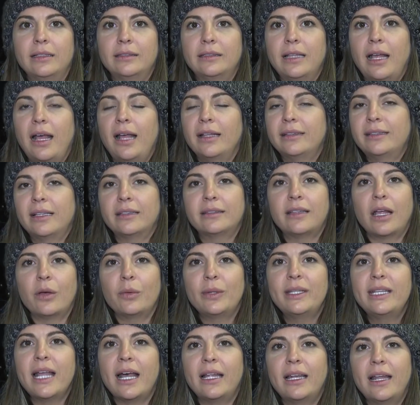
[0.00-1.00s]
حتى
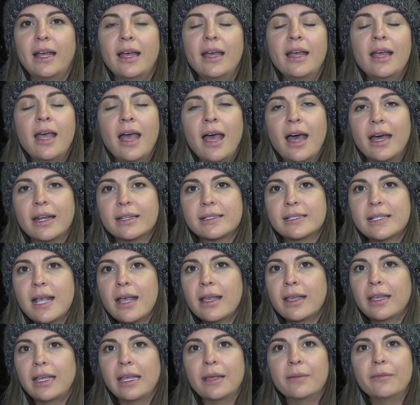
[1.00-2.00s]
التعويض على
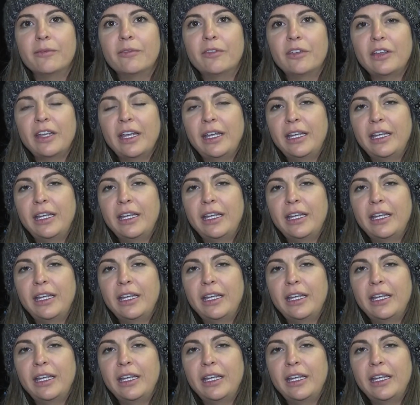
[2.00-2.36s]
أرزاقهم في